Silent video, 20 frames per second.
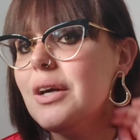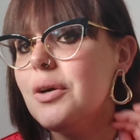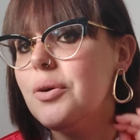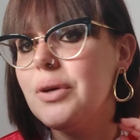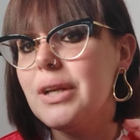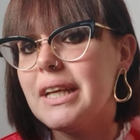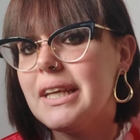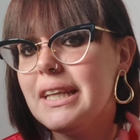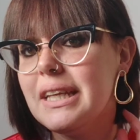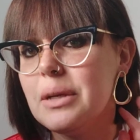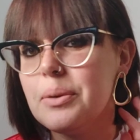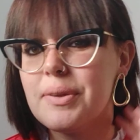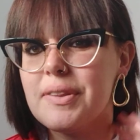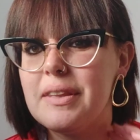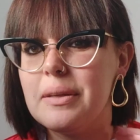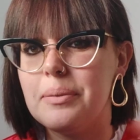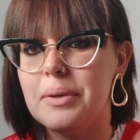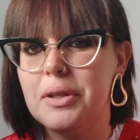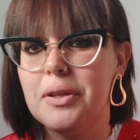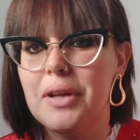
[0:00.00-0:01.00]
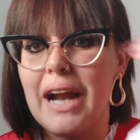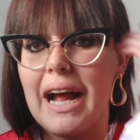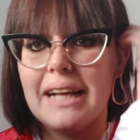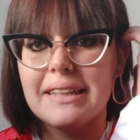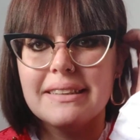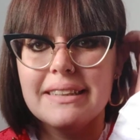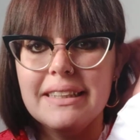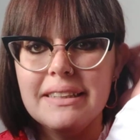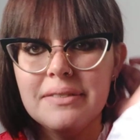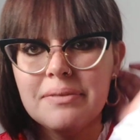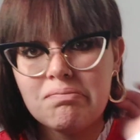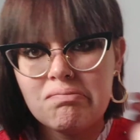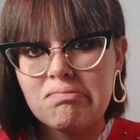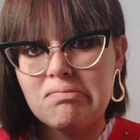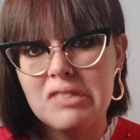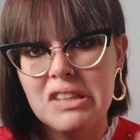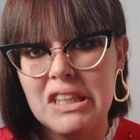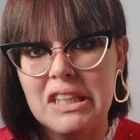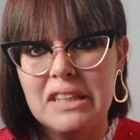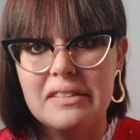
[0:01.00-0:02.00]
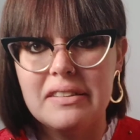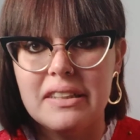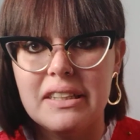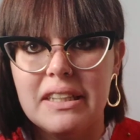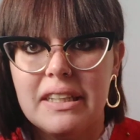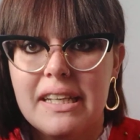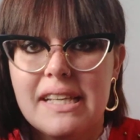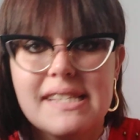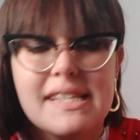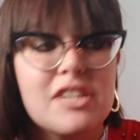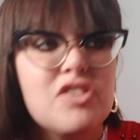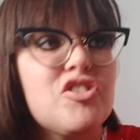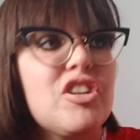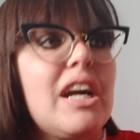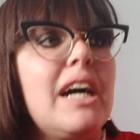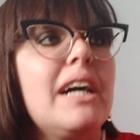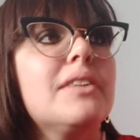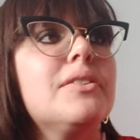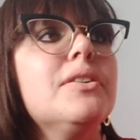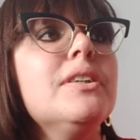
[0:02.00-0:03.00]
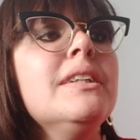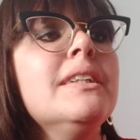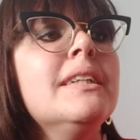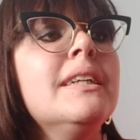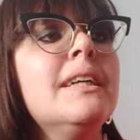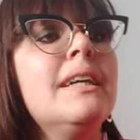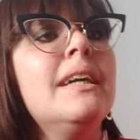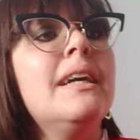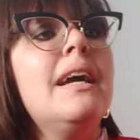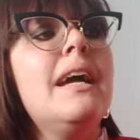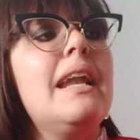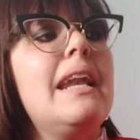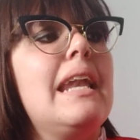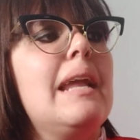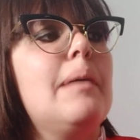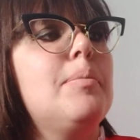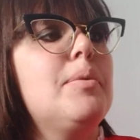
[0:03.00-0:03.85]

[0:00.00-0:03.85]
orecchini questi qui dorati, niente di esagerato, la